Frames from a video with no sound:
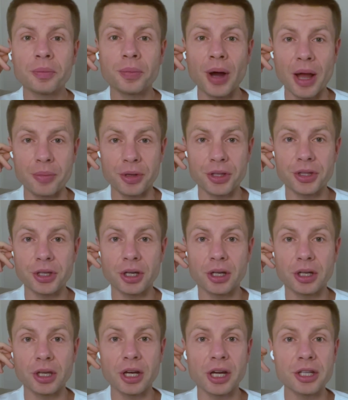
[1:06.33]
памятник
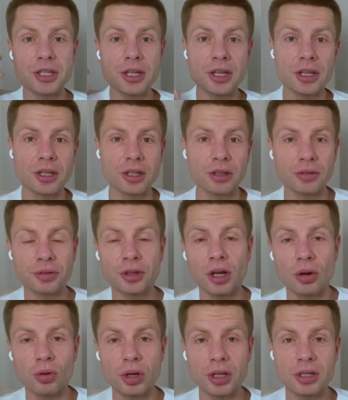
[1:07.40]
Екатерине
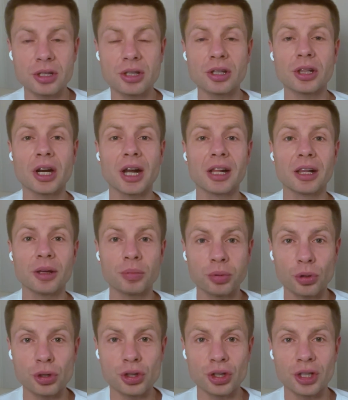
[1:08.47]
II с центральной
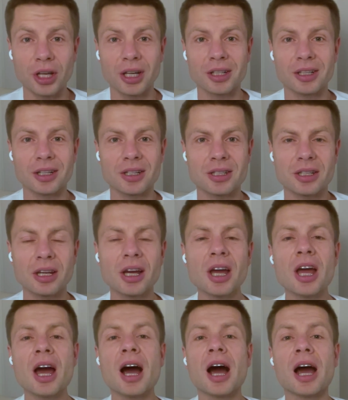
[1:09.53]
площади Одессы,
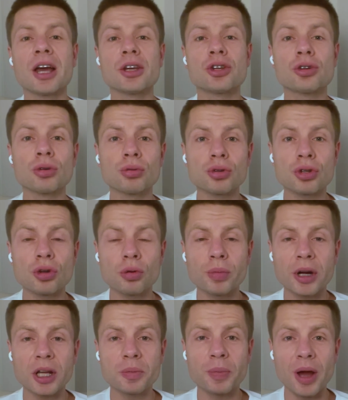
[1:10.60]
а еще нужно
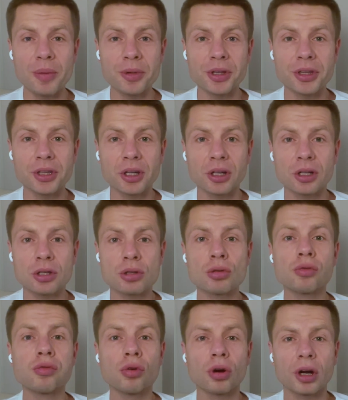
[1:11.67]
убрать памятник
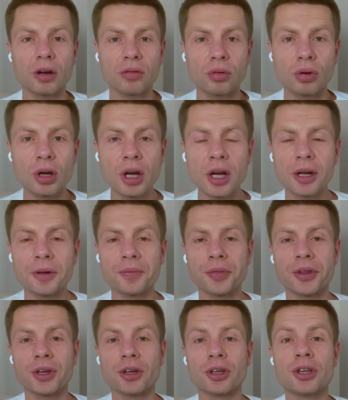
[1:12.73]
Суворову,
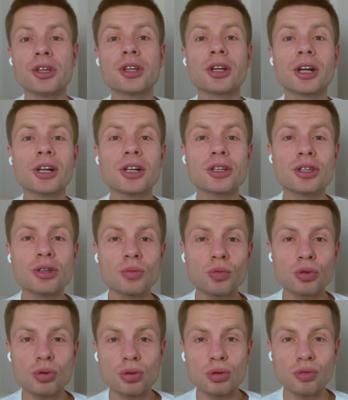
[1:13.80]

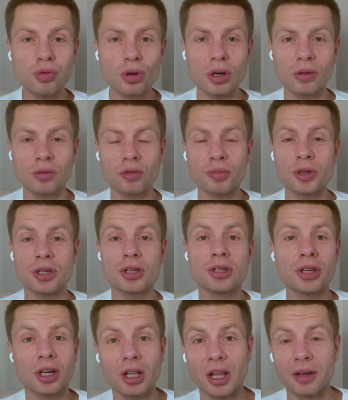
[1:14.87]
генералиссимусу Суворову вместе с
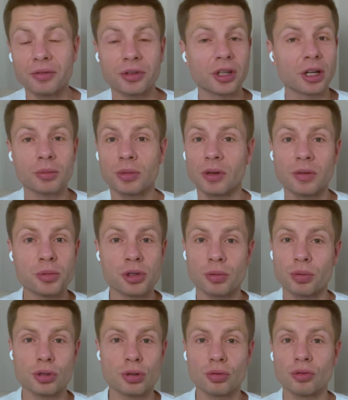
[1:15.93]
Николаем II, там вообще
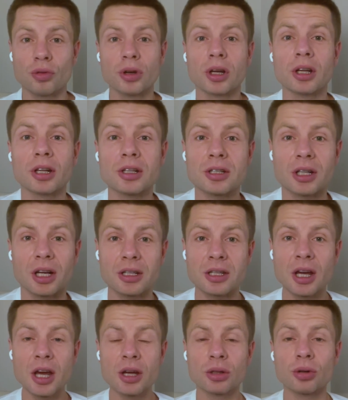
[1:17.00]
просто у него
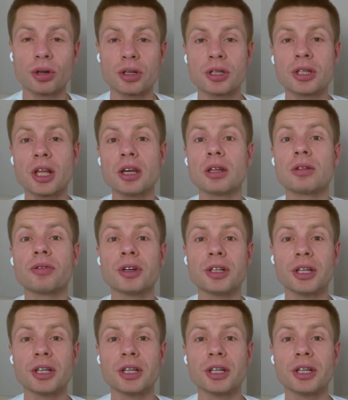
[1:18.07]
иконостас, который стоит в